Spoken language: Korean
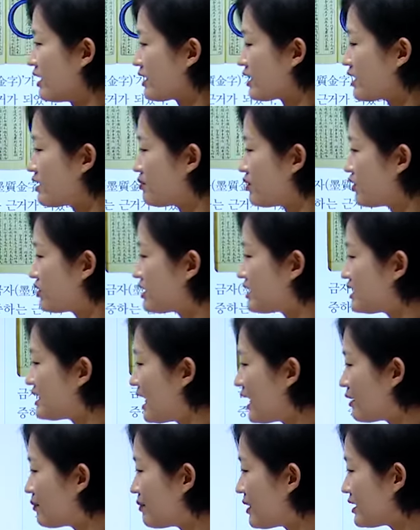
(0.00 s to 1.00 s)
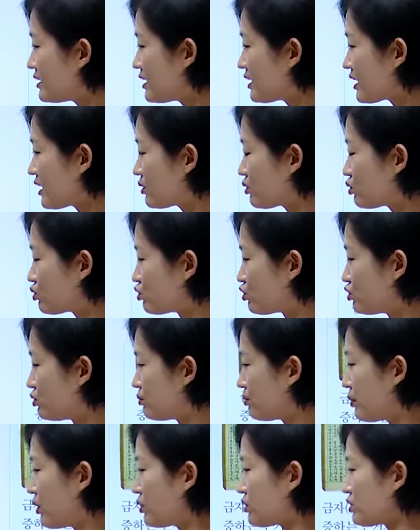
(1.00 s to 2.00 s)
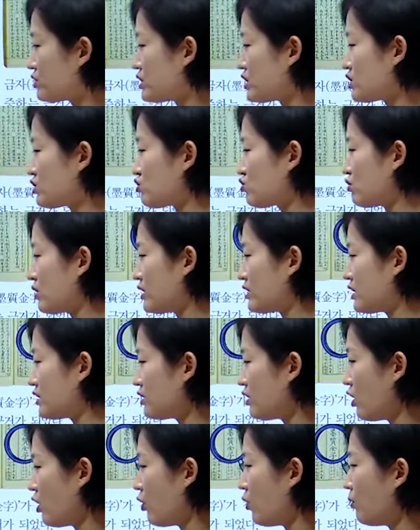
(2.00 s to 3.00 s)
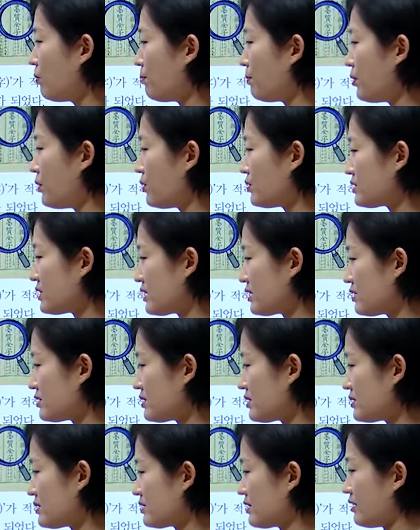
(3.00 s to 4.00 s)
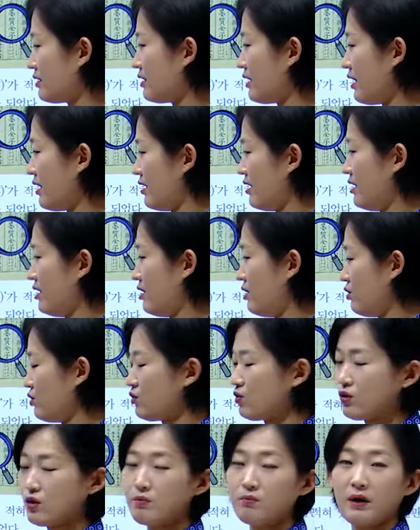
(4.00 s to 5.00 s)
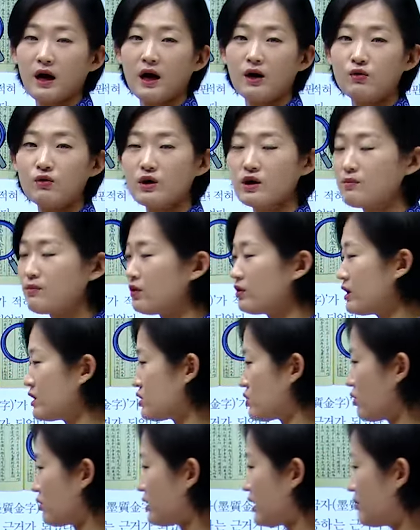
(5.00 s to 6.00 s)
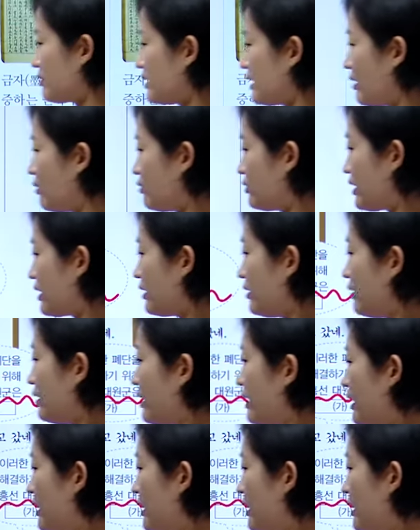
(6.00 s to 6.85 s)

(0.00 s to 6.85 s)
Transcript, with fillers: 일 번 양반에게도 군포를 징수하는 호포제를 실시했다. 어, 여기 바로 일 번의 정답이 나오네요.